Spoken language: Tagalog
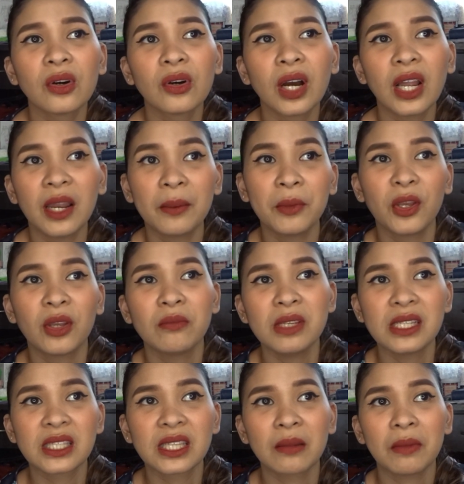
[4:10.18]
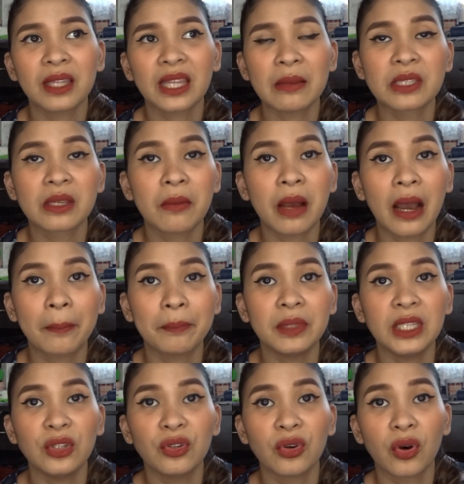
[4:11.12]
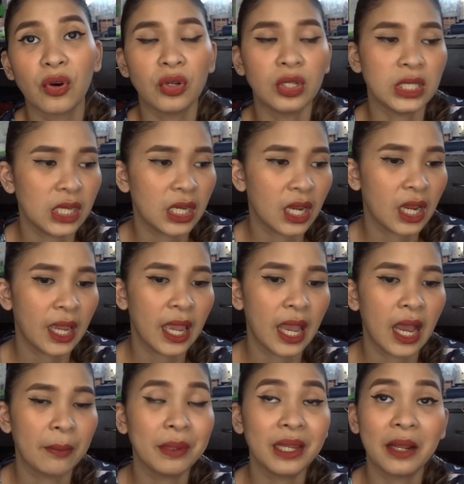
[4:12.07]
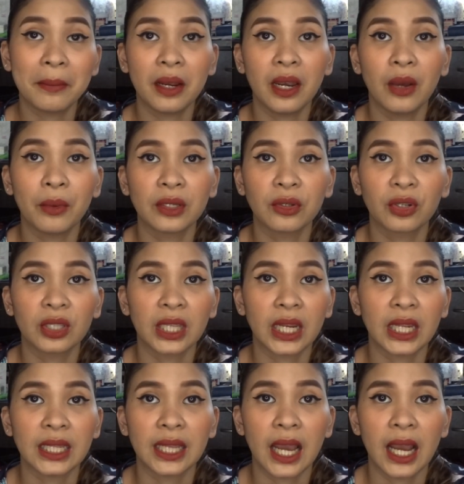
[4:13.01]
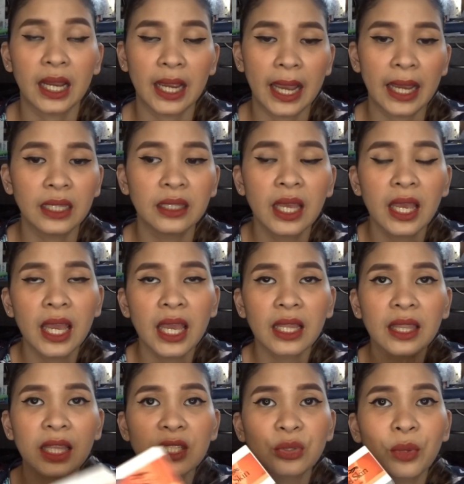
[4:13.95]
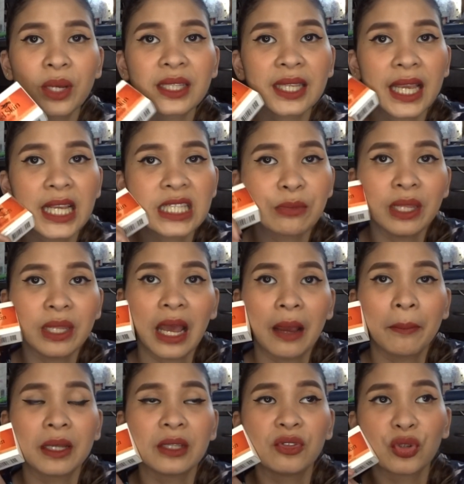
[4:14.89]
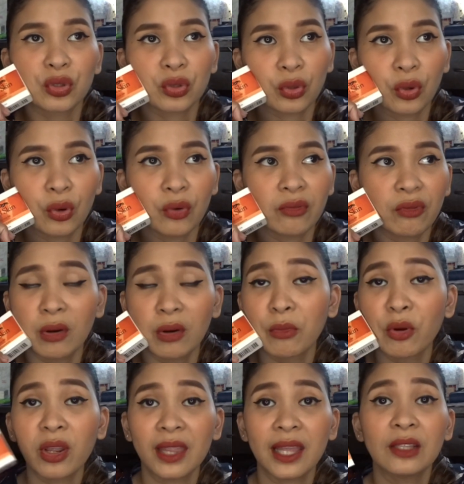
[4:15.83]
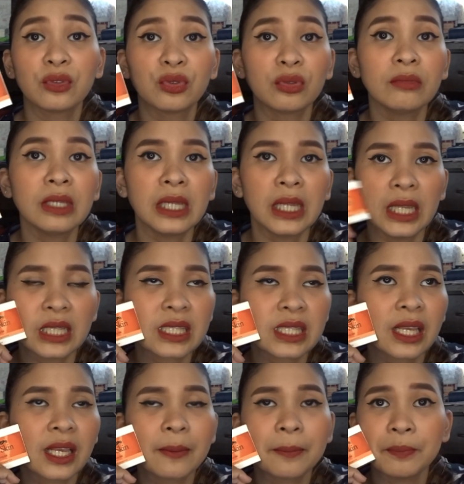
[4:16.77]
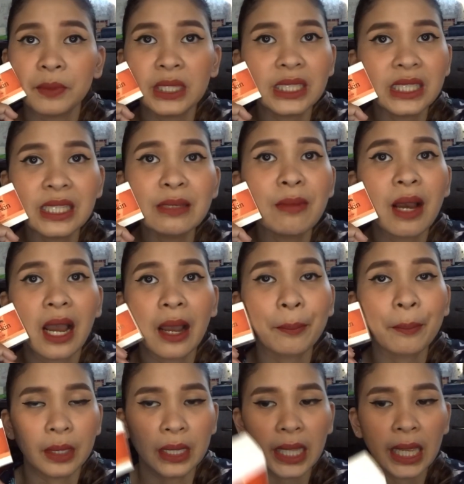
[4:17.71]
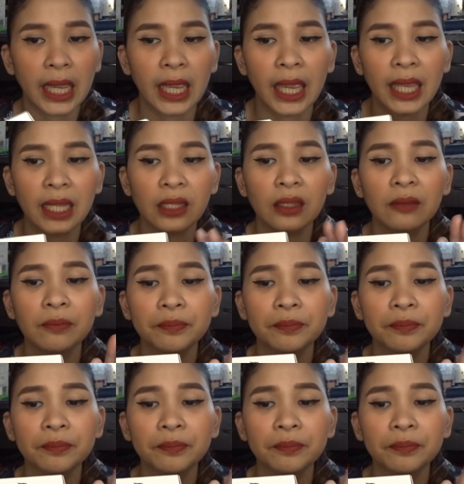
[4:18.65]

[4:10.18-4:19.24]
alam mo yun, minsan may times na mahapdi yung Kojic, kaya binabalawan ko na rin agad. This one, guys, binabad ko to for more than 2 minutes. Hindi mahapdi. And,